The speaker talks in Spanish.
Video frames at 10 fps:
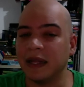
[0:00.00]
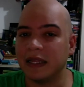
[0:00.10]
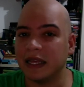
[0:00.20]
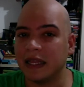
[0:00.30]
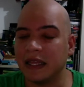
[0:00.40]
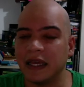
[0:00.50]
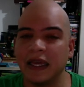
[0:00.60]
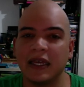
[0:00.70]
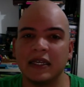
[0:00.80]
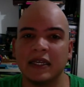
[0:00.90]
desde
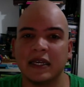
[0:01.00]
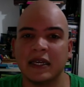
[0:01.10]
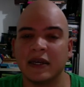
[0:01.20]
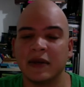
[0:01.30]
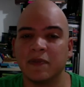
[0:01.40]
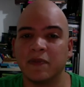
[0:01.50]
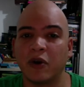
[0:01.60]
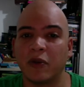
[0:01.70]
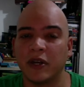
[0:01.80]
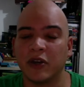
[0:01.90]
eh, por
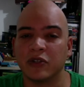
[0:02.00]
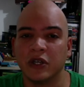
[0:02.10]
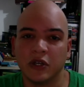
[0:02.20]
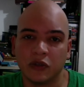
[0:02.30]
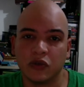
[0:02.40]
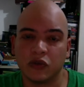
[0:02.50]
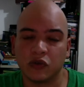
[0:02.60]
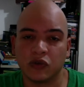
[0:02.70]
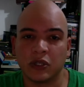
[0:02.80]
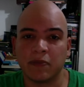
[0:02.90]
lo menos sus,
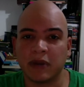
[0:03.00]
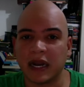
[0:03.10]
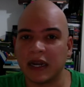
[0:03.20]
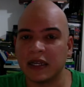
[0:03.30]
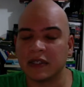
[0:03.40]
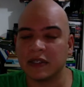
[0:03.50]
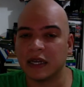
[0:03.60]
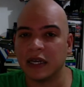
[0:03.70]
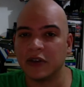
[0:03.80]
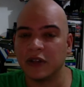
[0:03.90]
tempranas
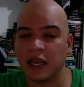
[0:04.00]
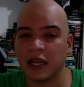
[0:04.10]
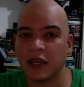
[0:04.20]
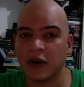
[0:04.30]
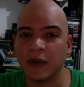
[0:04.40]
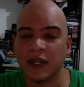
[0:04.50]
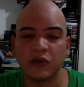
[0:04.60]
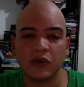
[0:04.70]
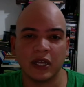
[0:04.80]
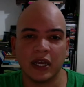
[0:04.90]
años de,
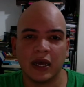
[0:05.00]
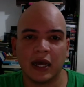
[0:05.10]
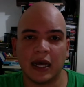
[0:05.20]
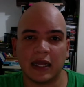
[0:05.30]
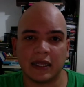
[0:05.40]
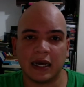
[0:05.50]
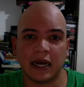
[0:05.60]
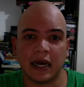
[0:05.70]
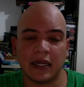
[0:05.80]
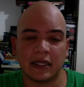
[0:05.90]
juventud hasta,
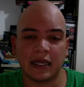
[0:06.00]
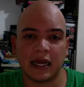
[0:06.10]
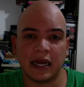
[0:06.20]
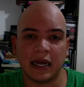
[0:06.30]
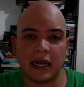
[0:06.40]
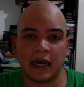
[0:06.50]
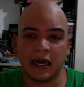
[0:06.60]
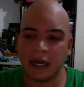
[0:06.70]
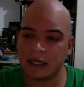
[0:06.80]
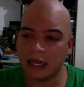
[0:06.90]
hasta,
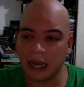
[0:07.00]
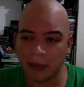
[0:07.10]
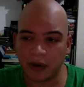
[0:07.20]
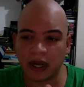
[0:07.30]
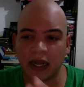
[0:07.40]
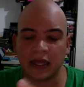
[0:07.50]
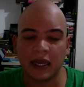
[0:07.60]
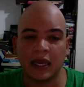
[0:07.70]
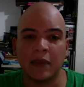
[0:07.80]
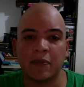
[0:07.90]
hasta la época
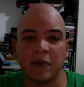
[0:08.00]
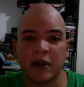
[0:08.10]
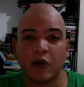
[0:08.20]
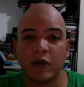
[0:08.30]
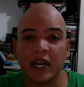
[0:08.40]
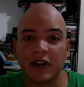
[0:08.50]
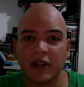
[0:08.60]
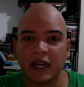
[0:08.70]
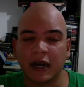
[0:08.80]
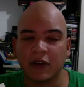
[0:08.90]
del primer gobierno de
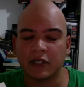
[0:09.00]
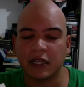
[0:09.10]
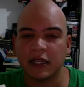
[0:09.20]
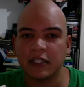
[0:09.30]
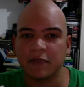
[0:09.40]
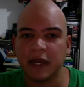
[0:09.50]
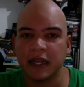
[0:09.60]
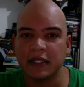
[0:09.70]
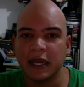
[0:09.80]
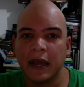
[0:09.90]
Carlos Andrés Pérez,